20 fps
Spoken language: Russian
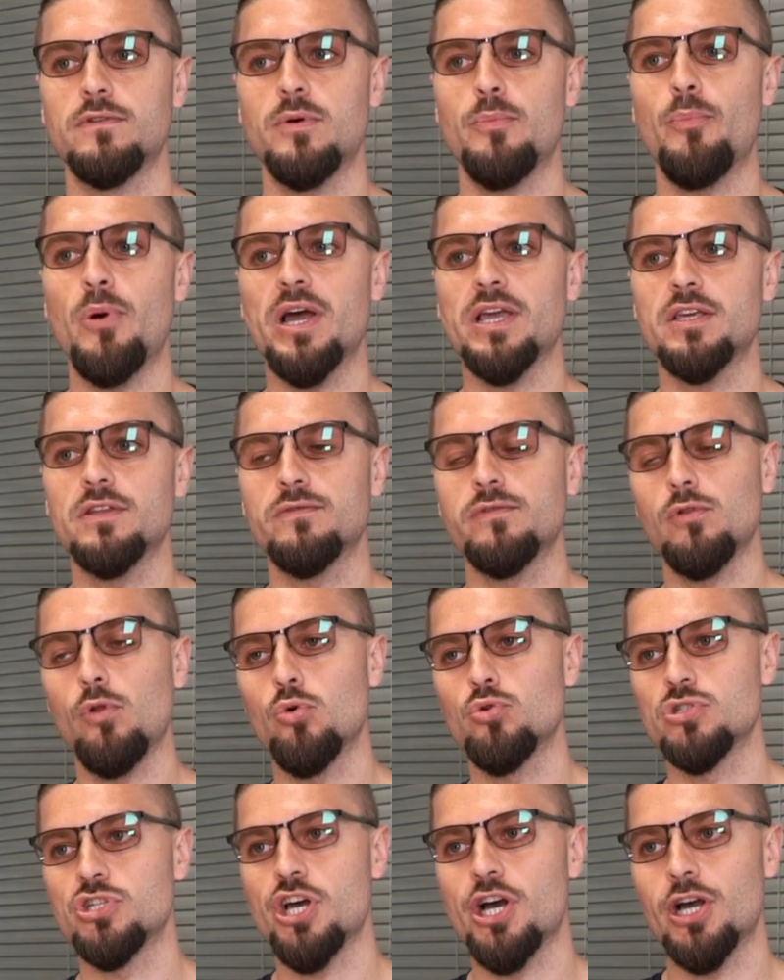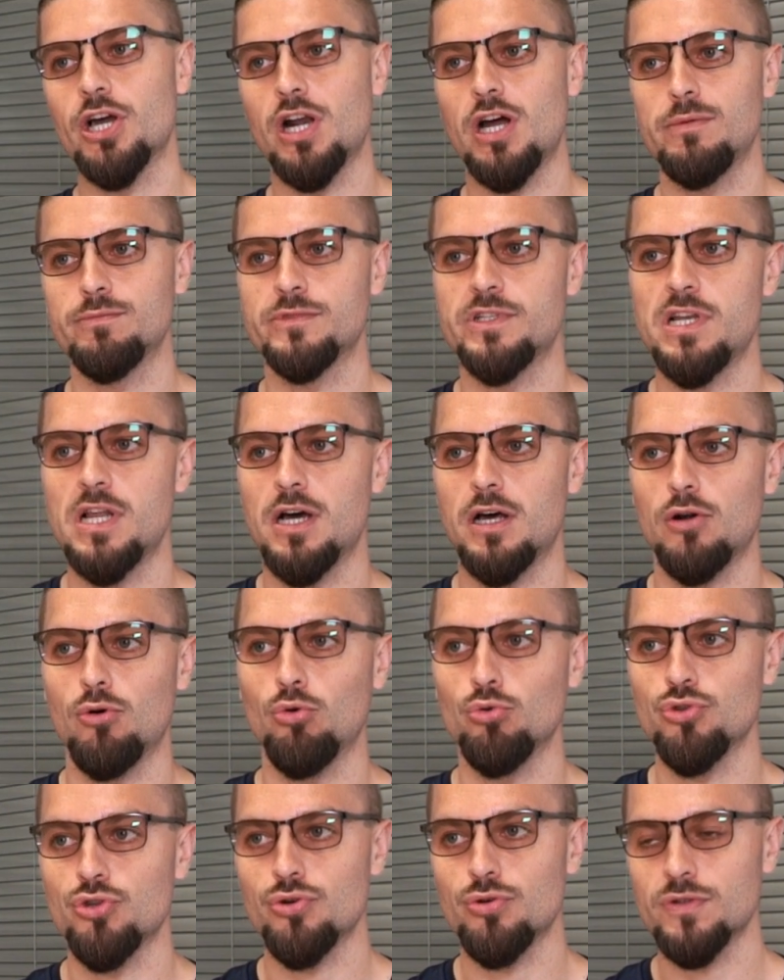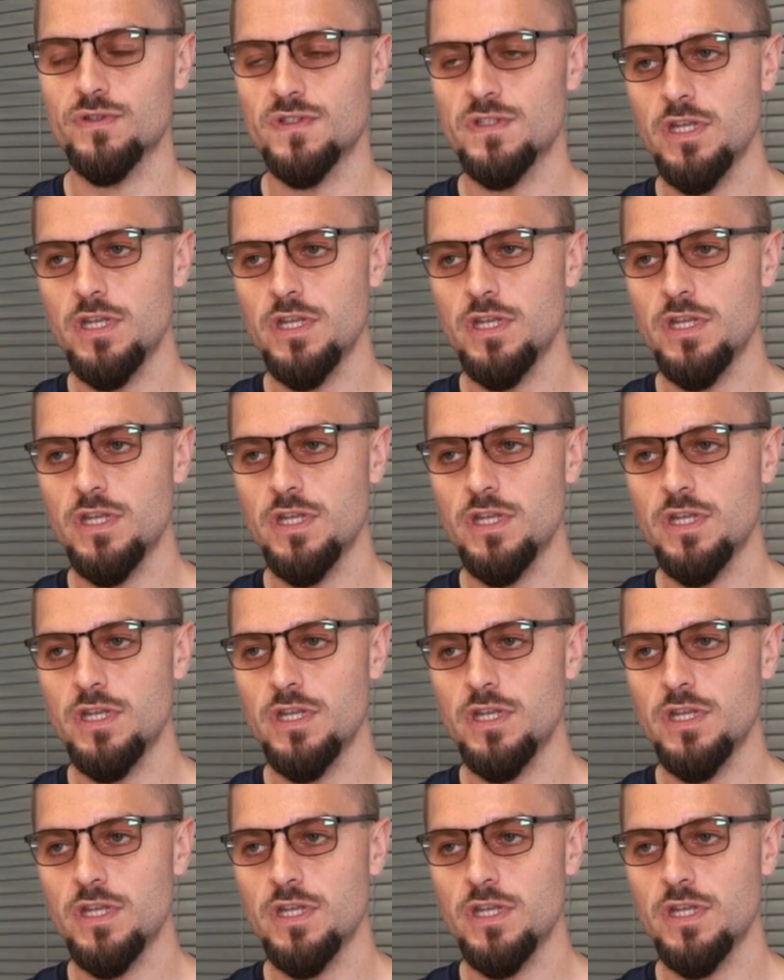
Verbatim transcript: в пакет Flow диаграмм для RouterOS